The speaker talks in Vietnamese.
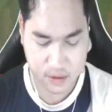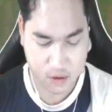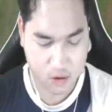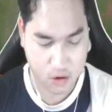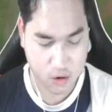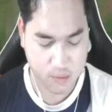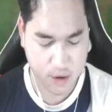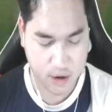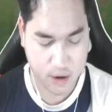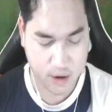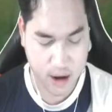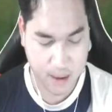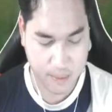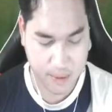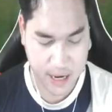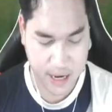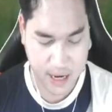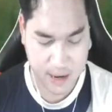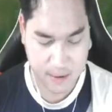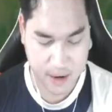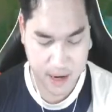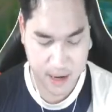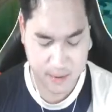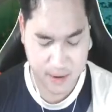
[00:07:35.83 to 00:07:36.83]
rồi mình lấy đọc
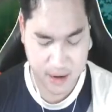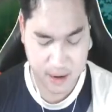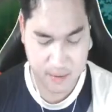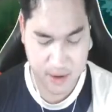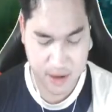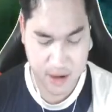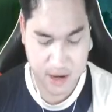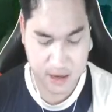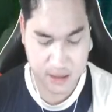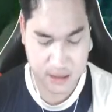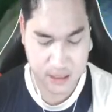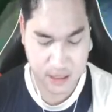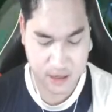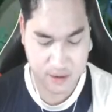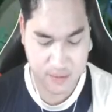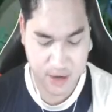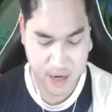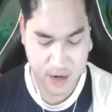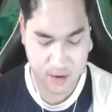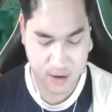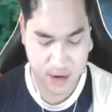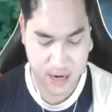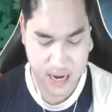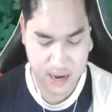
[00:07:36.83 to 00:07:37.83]
kia bây giờ bây giờ cho như
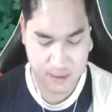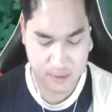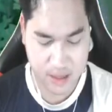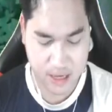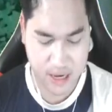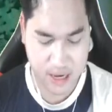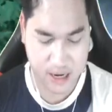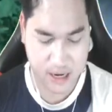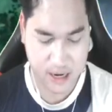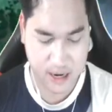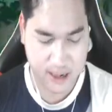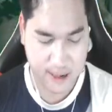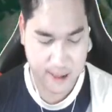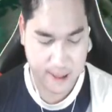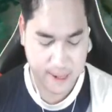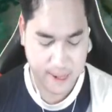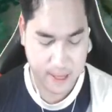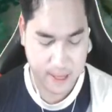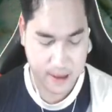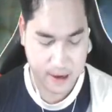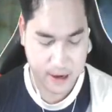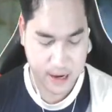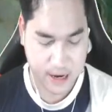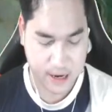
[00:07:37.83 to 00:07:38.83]
miền lối clang mình đến
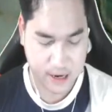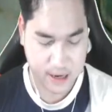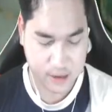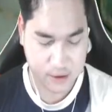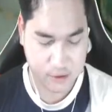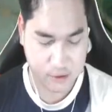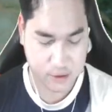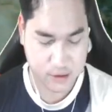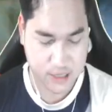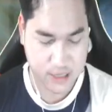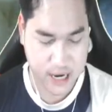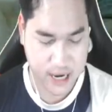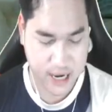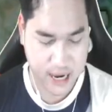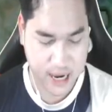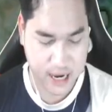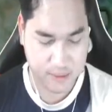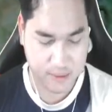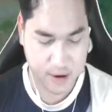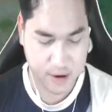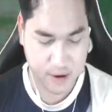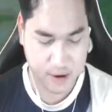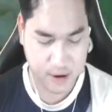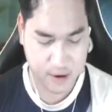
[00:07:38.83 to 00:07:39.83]
game này cứ tụa sai
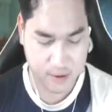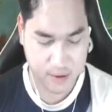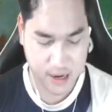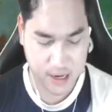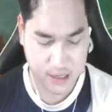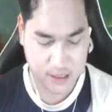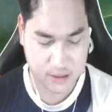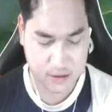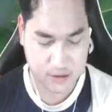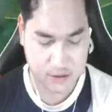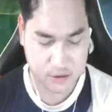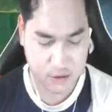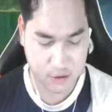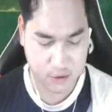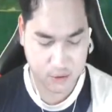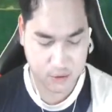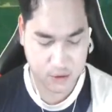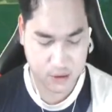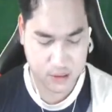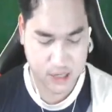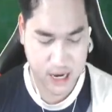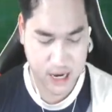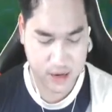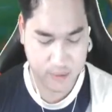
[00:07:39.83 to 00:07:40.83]
enemy được kêu này tôi luôn
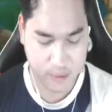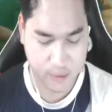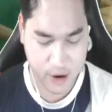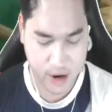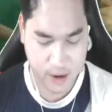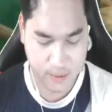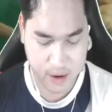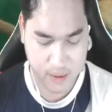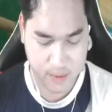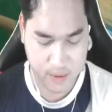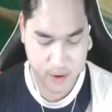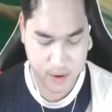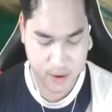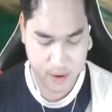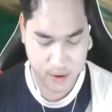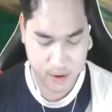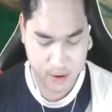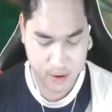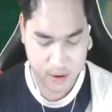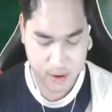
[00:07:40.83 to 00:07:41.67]
tụa sai cho enemy bom